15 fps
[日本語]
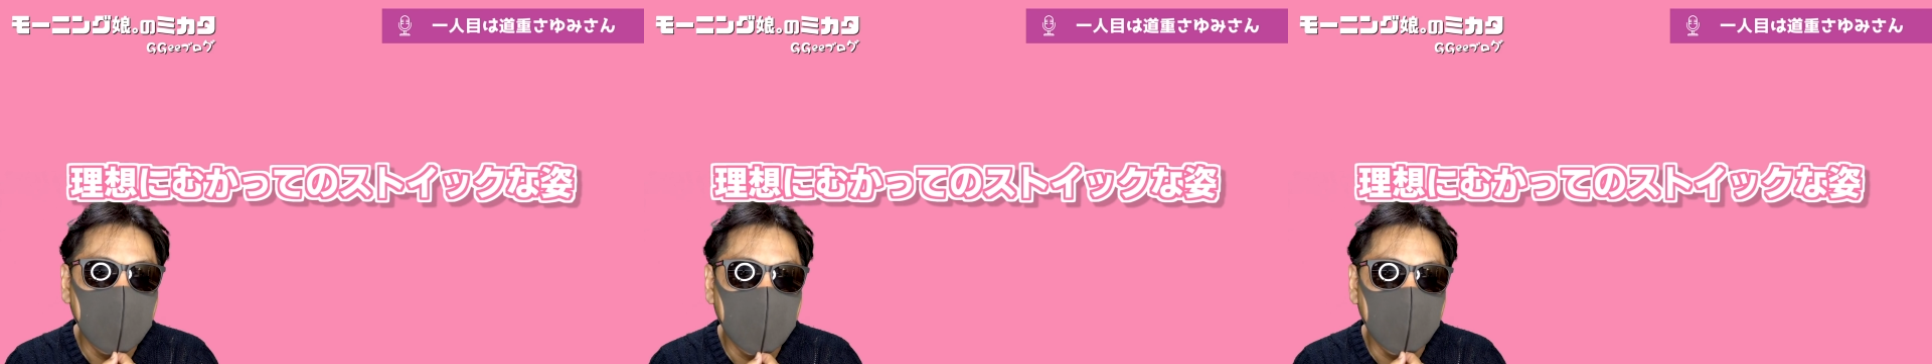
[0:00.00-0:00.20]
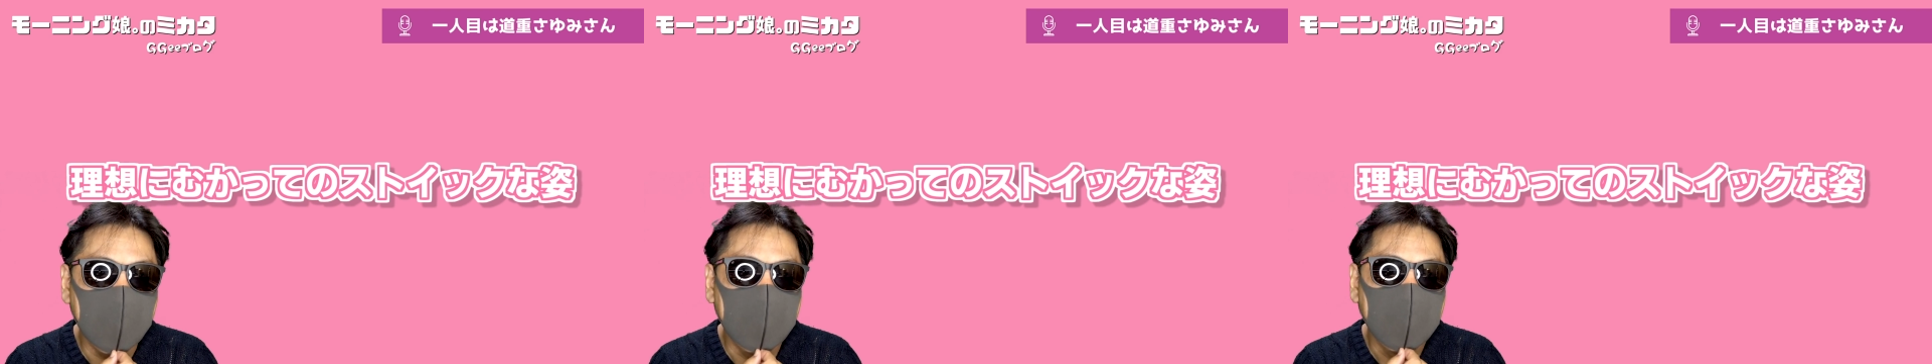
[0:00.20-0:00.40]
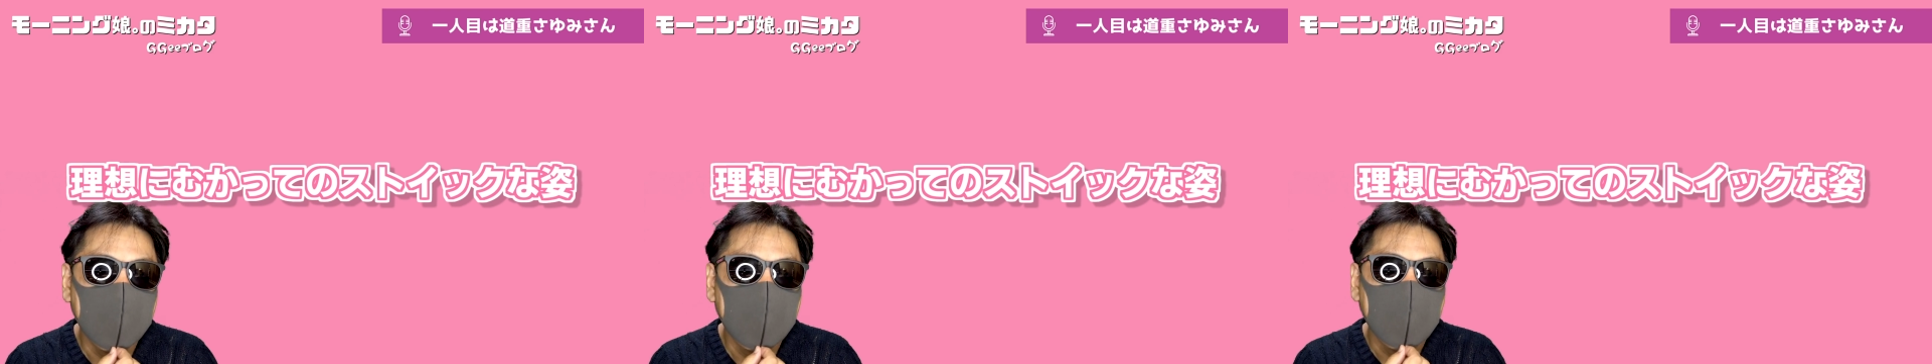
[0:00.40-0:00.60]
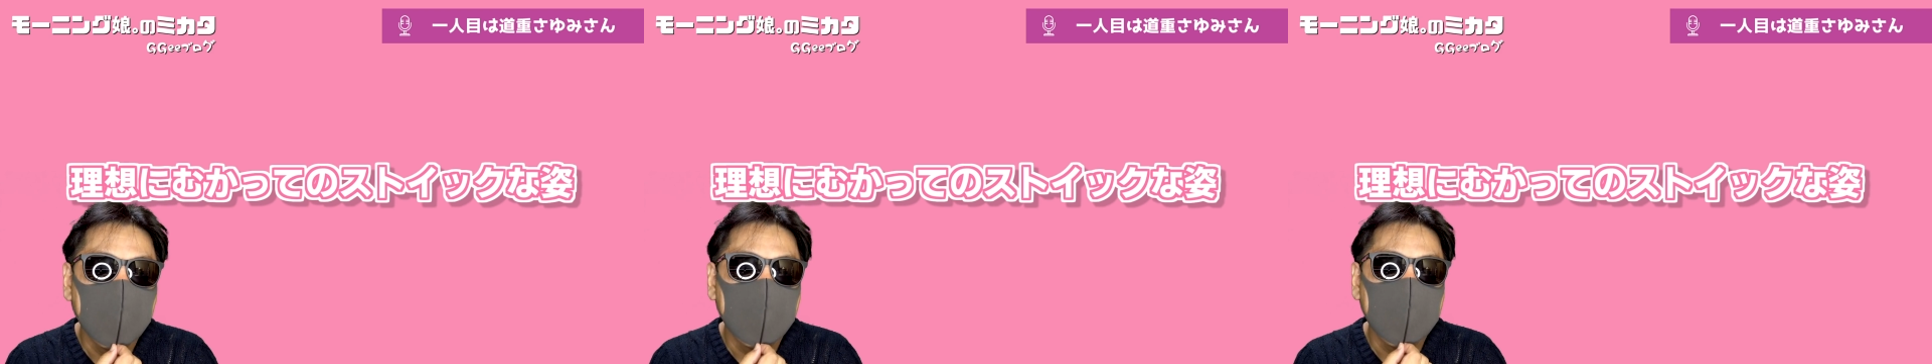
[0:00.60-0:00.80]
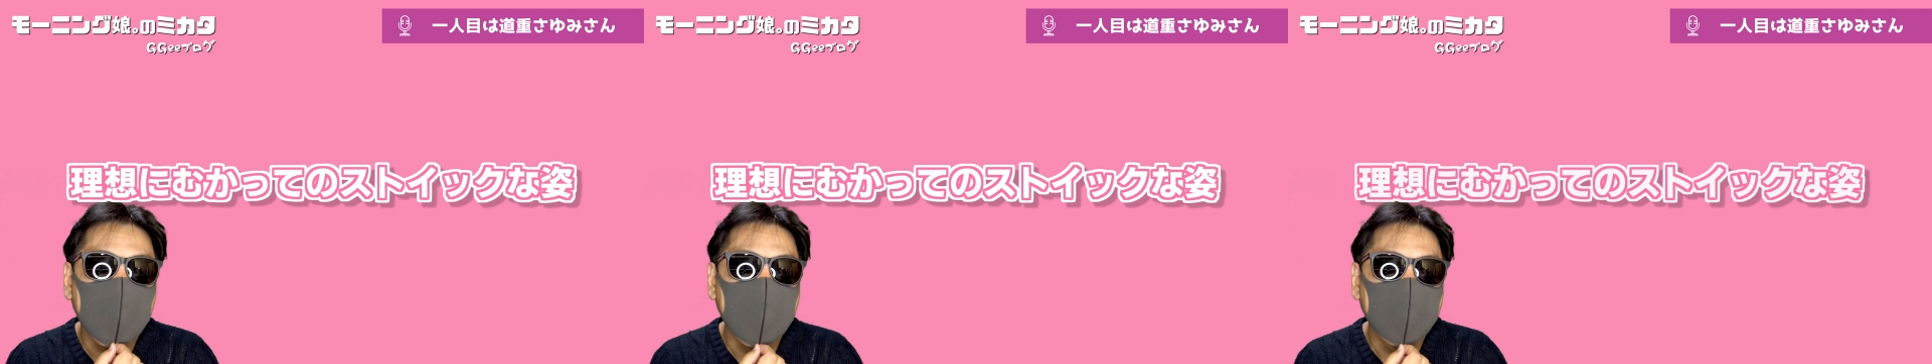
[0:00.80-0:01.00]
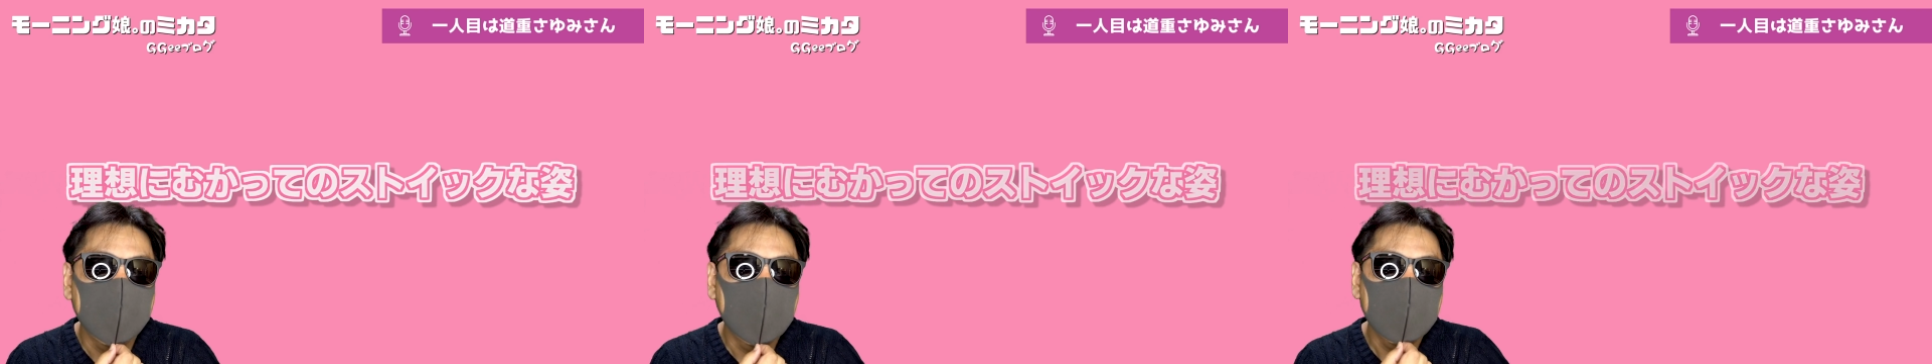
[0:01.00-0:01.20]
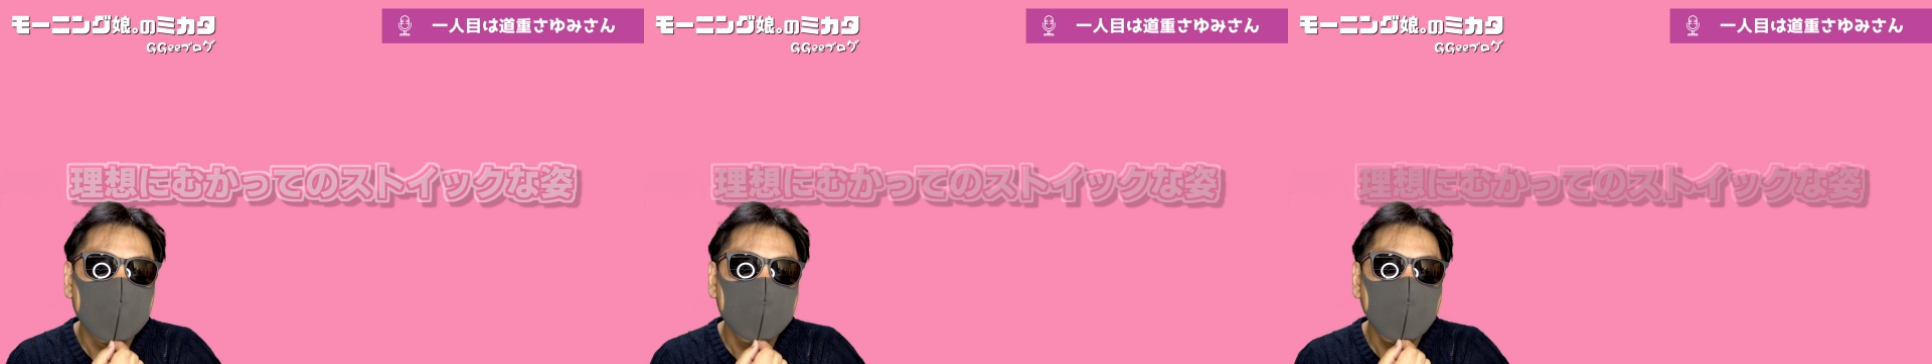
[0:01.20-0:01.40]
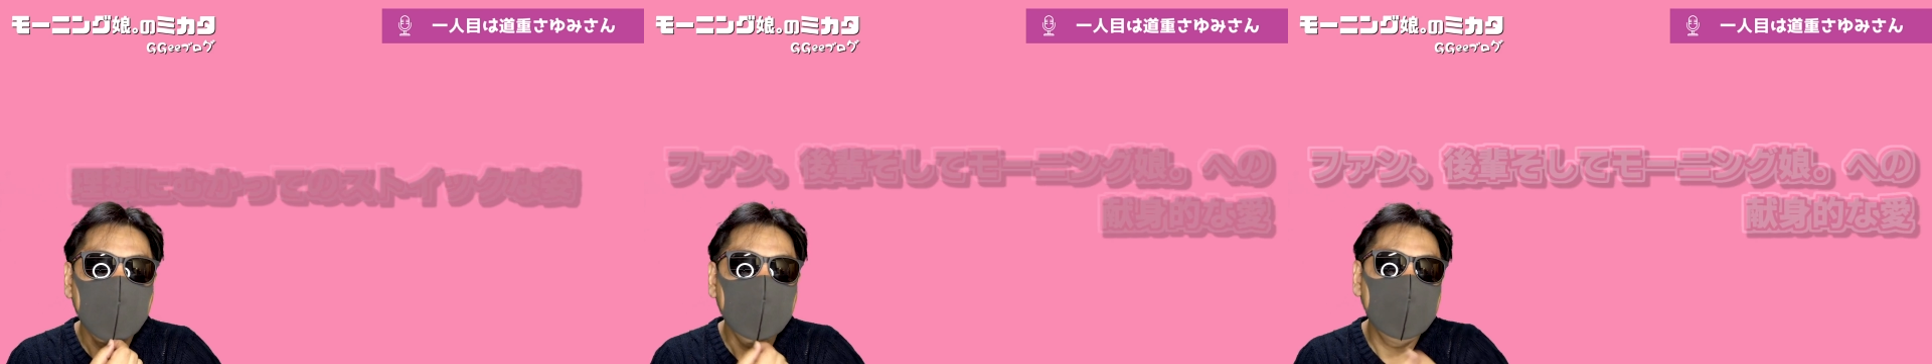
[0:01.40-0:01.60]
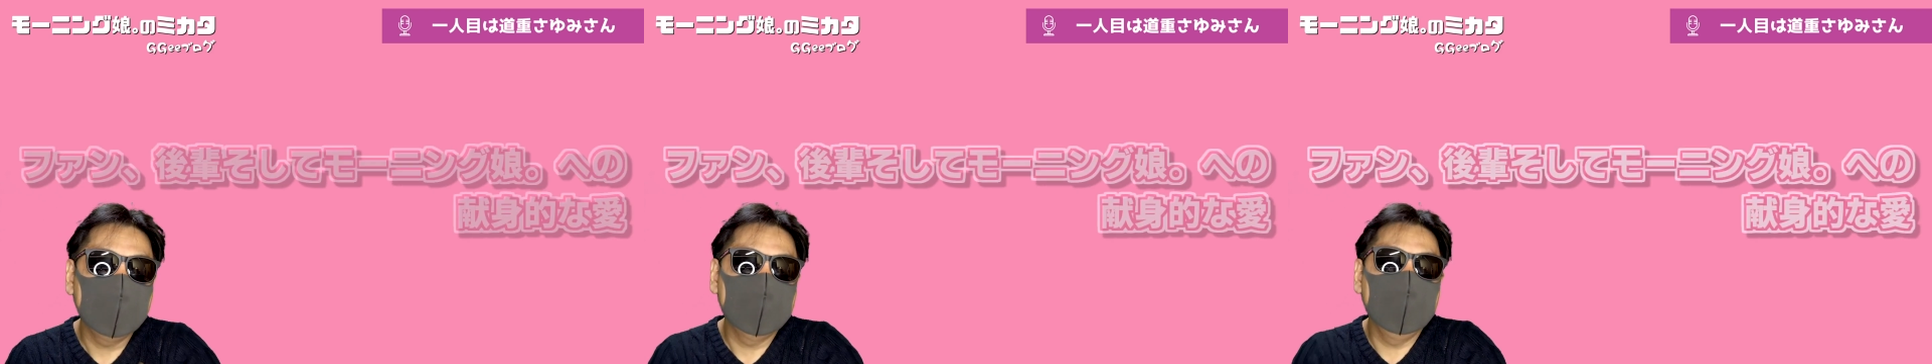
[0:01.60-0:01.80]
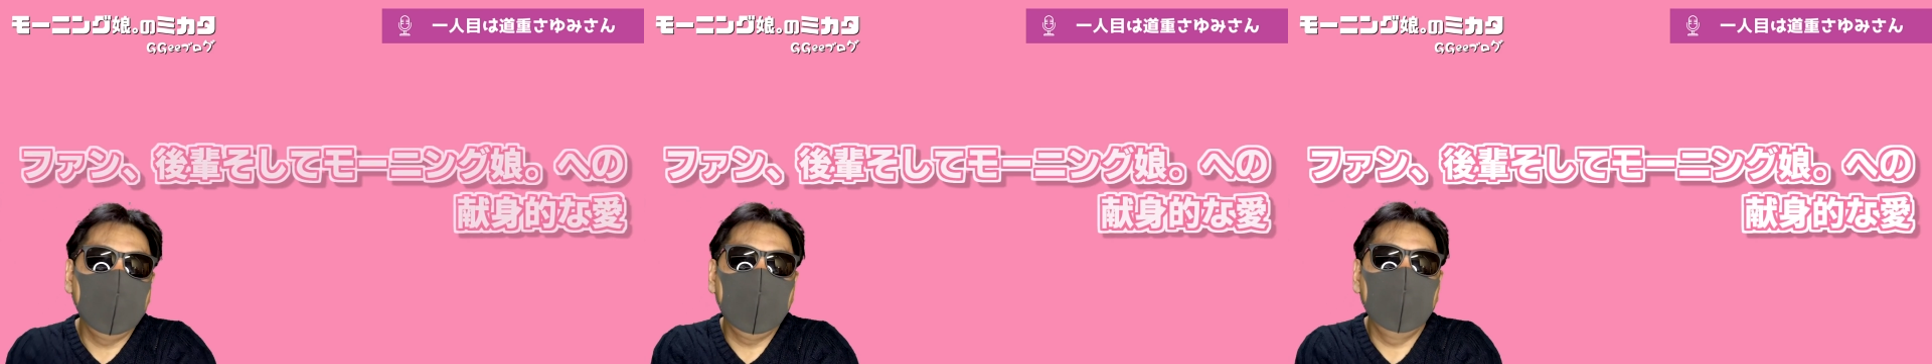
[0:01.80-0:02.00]
はい。で、2つ目が
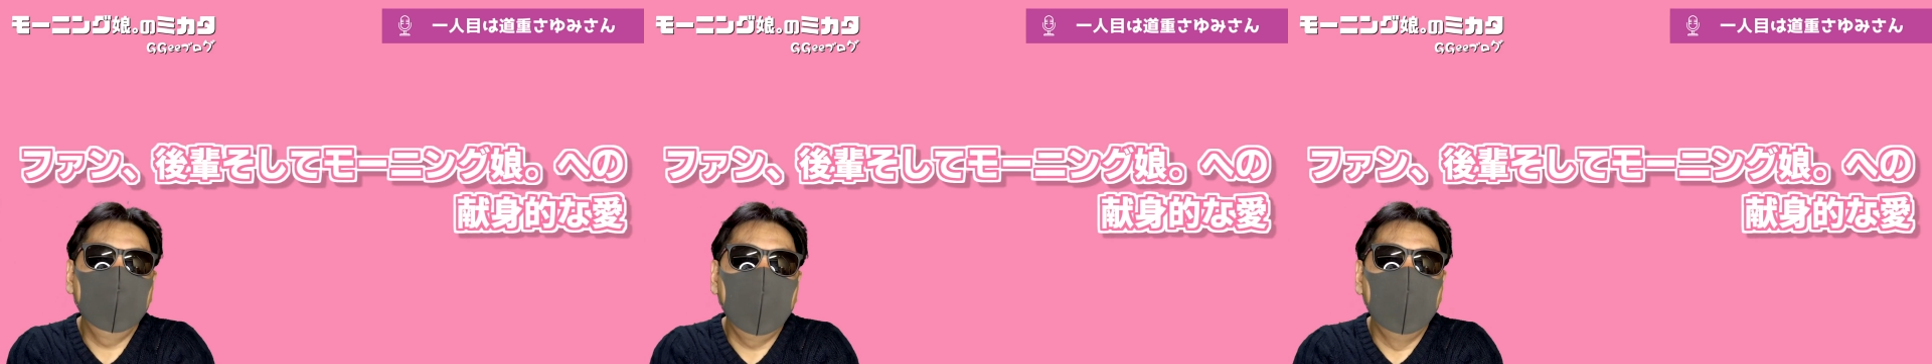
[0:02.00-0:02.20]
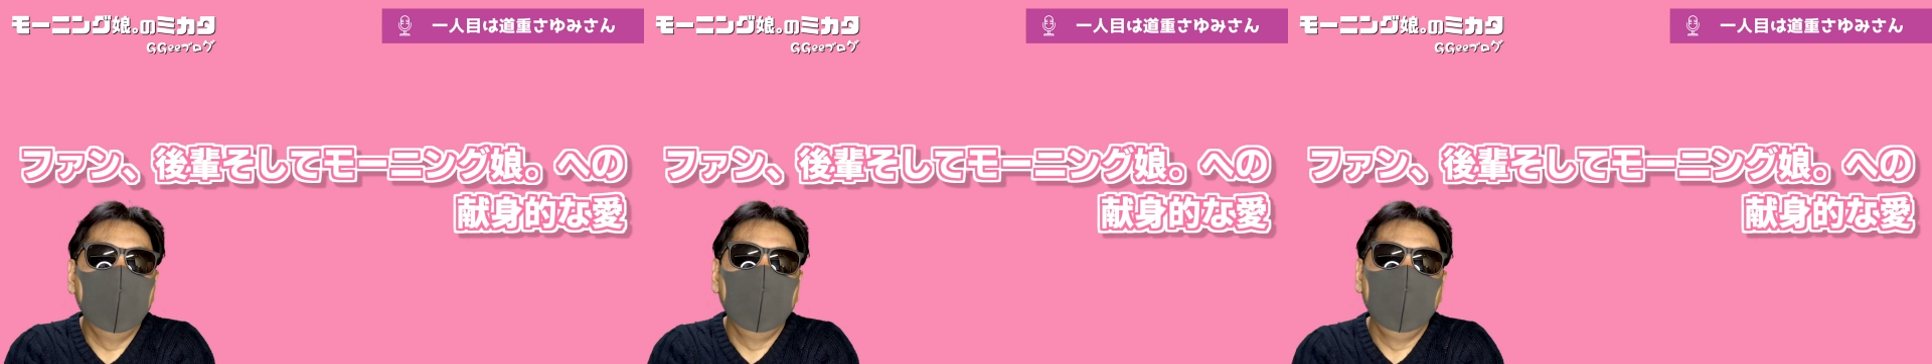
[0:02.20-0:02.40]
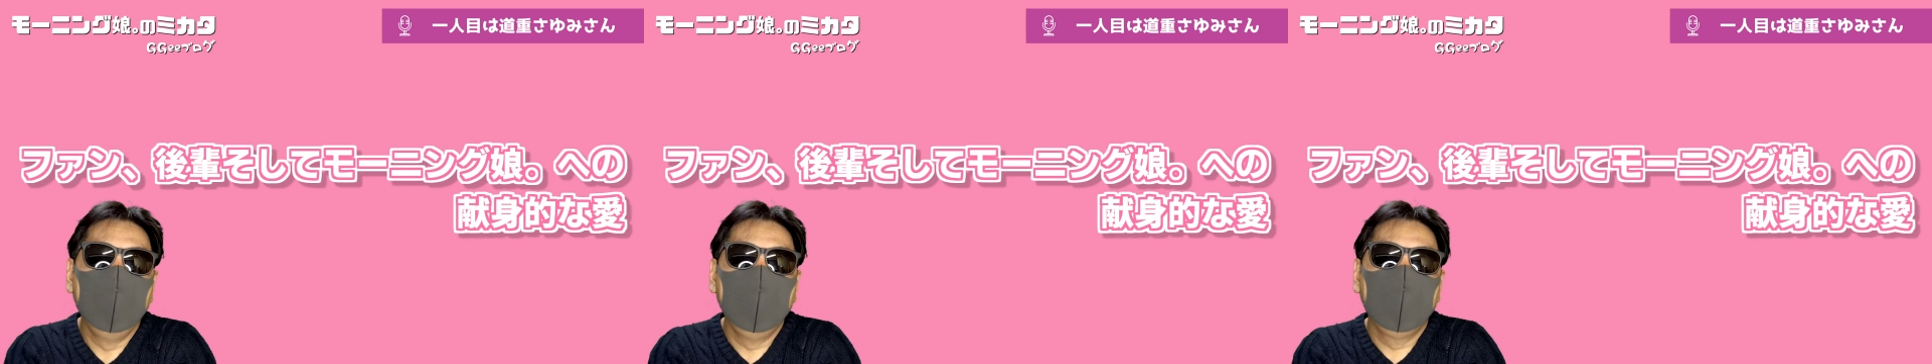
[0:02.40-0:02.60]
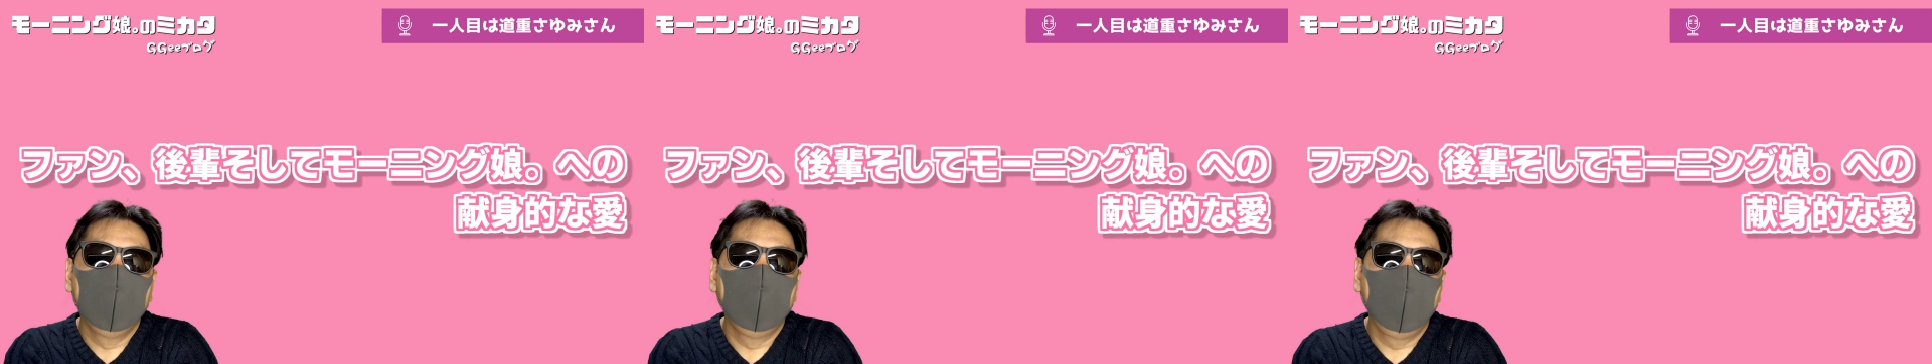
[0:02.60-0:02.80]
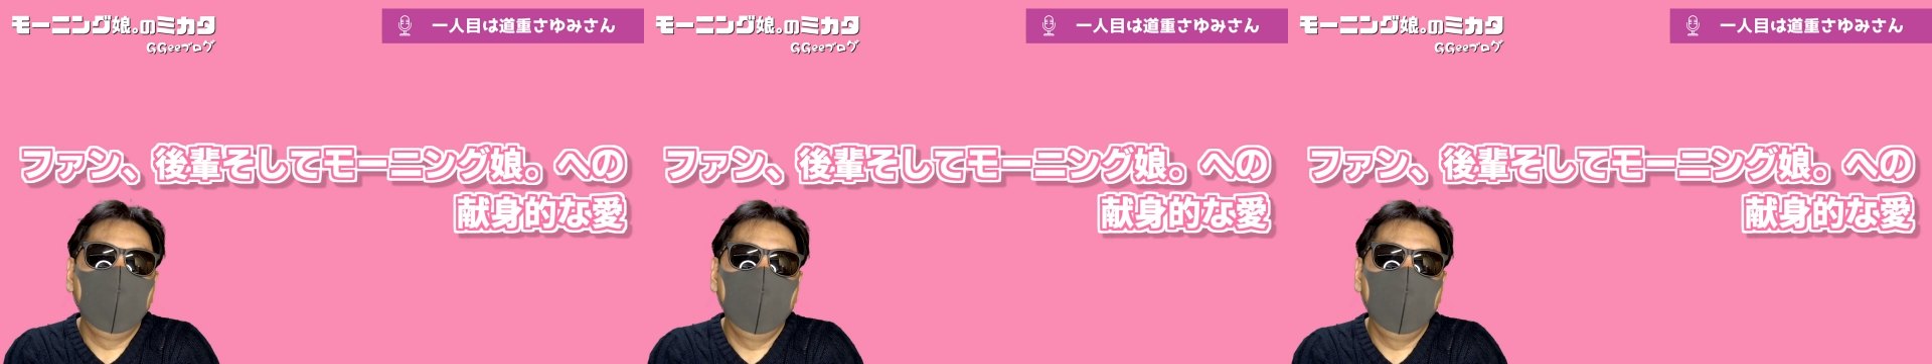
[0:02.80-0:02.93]
ですね、まあ、